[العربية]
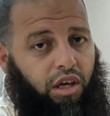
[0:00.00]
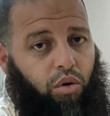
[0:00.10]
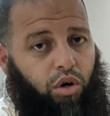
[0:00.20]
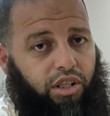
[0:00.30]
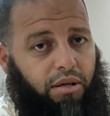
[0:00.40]

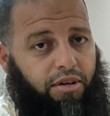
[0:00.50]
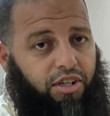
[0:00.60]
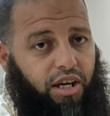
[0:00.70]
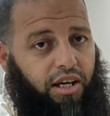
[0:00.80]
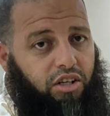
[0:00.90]
كيولي عندها
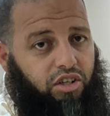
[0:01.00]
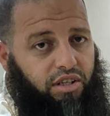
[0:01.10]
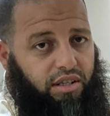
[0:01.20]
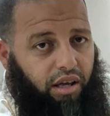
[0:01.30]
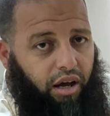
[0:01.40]
مشاكل
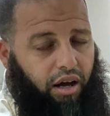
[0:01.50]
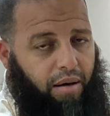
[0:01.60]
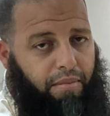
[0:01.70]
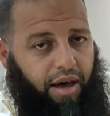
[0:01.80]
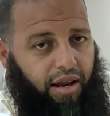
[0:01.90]
جنسيه
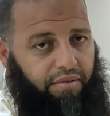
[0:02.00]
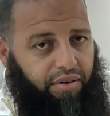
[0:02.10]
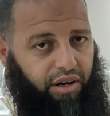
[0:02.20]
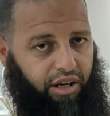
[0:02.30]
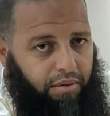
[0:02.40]
اما الم في
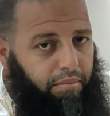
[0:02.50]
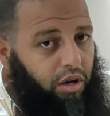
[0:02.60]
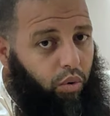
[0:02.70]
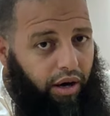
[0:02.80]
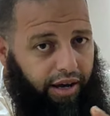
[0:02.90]
الرحم
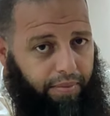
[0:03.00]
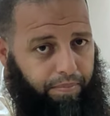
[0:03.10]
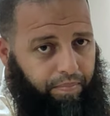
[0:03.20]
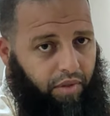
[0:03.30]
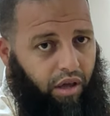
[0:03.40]
اللي هو خيب
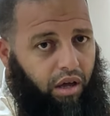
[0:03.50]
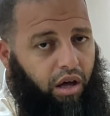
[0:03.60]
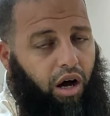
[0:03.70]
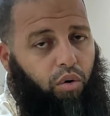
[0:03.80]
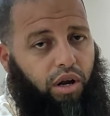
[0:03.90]

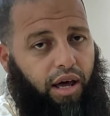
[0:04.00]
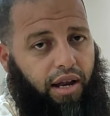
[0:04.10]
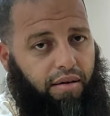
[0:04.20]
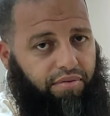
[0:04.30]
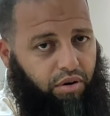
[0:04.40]
او
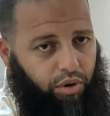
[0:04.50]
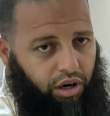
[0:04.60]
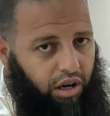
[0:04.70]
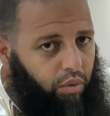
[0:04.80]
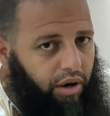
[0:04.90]
الم في
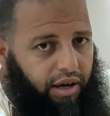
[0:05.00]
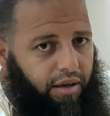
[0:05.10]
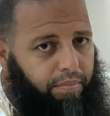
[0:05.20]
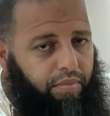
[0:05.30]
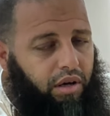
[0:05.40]
الورك اللي هو
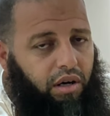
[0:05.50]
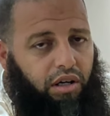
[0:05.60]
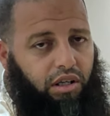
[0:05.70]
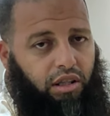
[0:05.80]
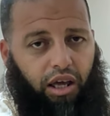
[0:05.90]
خيب
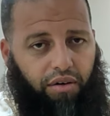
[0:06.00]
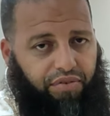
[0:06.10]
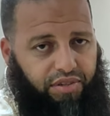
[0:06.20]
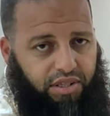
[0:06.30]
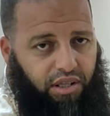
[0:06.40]
ضيق
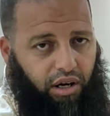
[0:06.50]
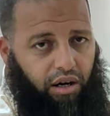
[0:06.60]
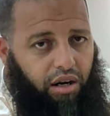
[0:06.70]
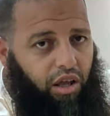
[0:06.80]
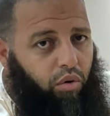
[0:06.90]
في الصدر
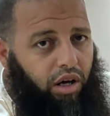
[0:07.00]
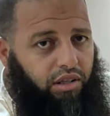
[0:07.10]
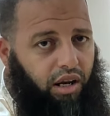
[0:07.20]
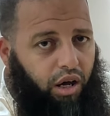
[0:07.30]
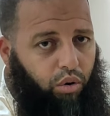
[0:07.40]
كيولي
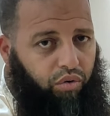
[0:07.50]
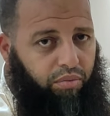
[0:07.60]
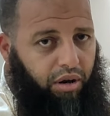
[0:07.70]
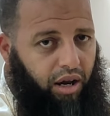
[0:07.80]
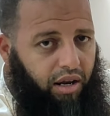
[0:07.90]
عندها
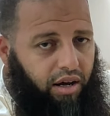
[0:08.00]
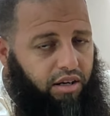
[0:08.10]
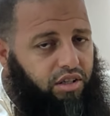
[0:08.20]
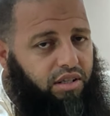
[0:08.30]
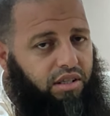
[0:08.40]
الخوف من العلاقه
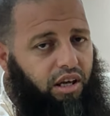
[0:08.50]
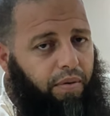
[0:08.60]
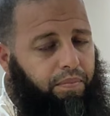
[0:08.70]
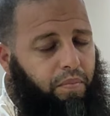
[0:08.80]
الجنسيه